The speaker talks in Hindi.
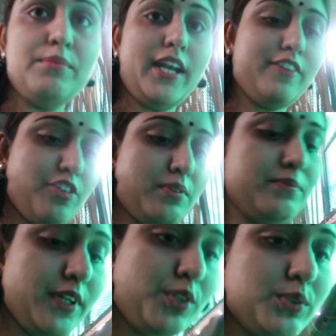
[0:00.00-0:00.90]
प्लेटफॉर्म
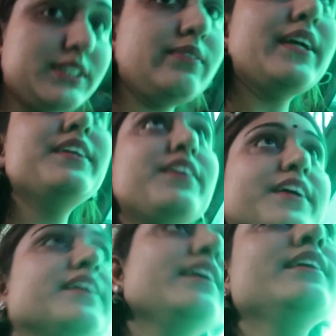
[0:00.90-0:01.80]
नंबर टू से हमारी
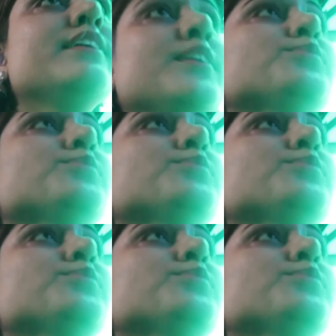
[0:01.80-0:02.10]
ट्रेन है